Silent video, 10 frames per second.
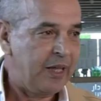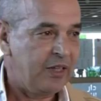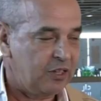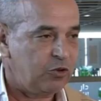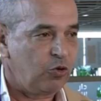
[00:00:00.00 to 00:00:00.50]
Et
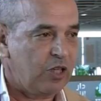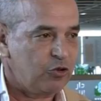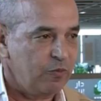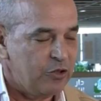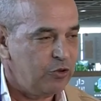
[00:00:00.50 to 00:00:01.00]
c'était
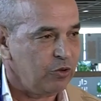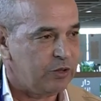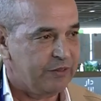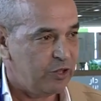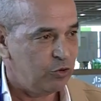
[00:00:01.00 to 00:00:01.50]
l'occasion bien sûr
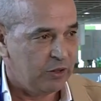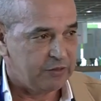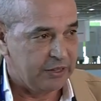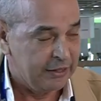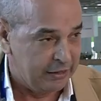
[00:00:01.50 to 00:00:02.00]
d'effectuer
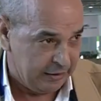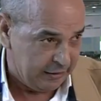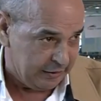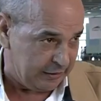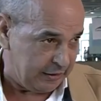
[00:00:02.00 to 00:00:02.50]
des,
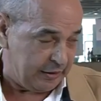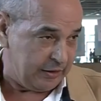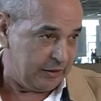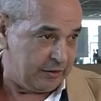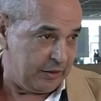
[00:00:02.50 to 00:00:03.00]

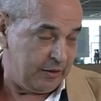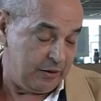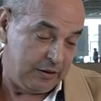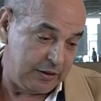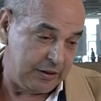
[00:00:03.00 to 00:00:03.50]
des, des,
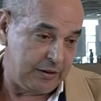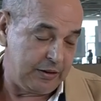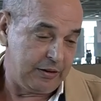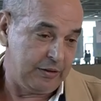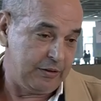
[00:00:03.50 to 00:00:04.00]

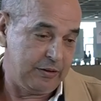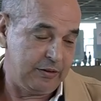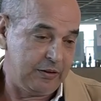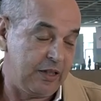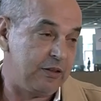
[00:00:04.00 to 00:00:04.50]
des, des
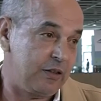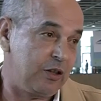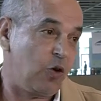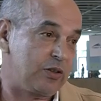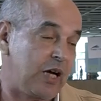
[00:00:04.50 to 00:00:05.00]
contrats, de
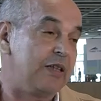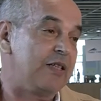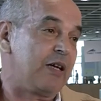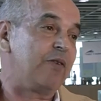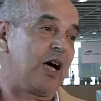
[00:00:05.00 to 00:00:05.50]
nouer des, contrats,
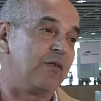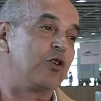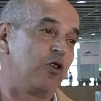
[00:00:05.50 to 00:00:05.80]
des affaires avec